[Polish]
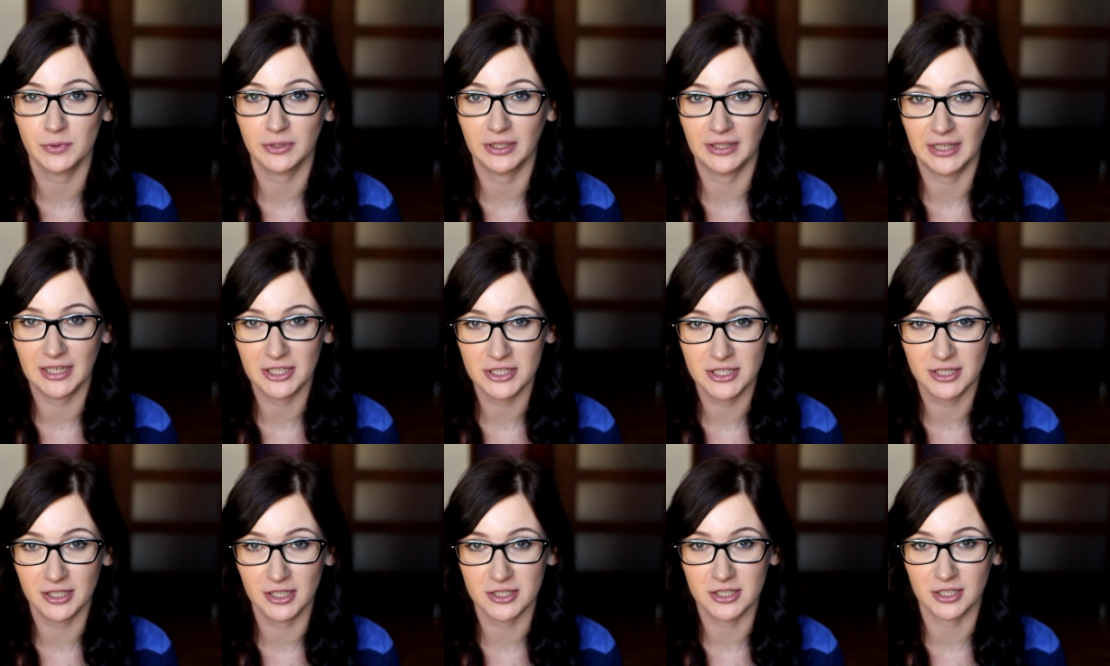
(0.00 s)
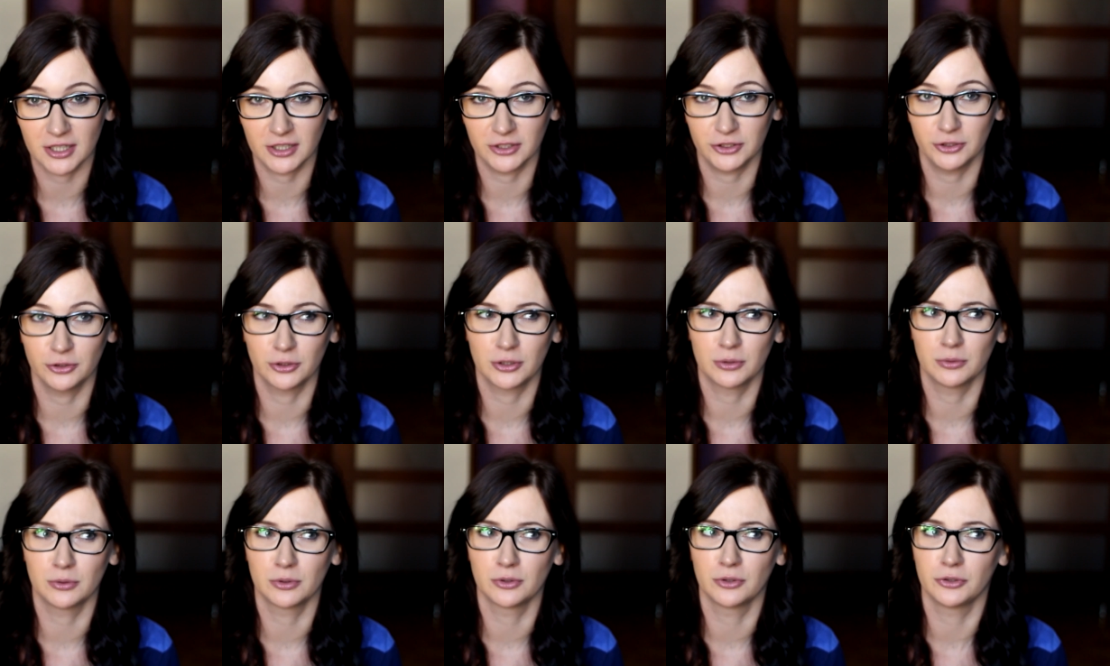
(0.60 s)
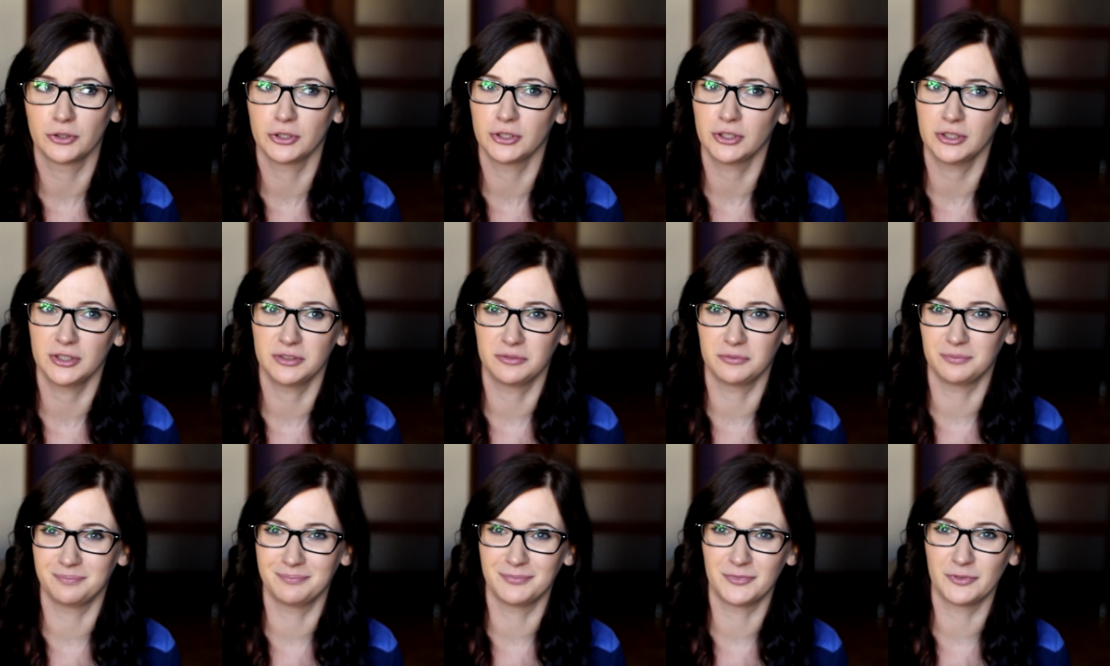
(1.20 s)
bo na naleśnika czeka się około godziny
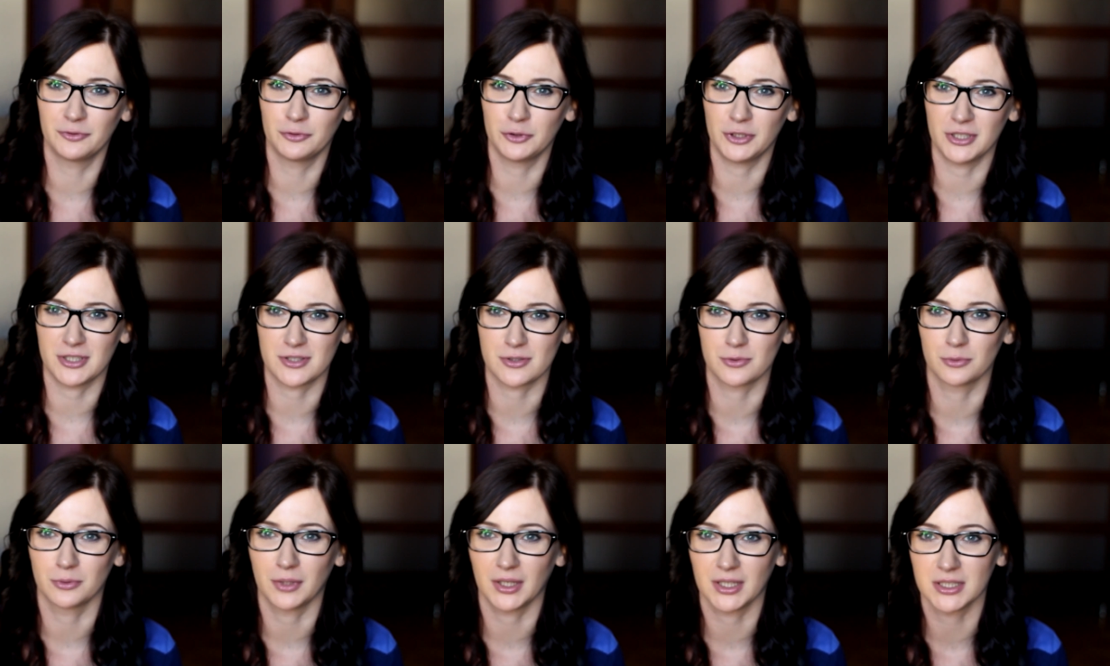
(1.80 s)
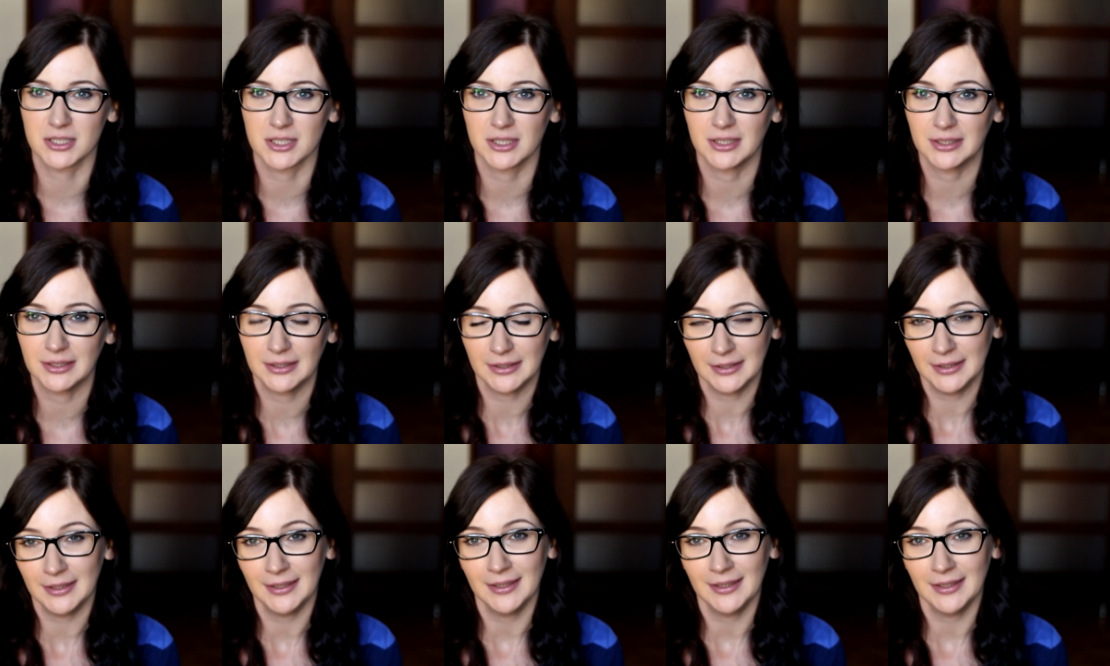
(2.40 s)
20, także...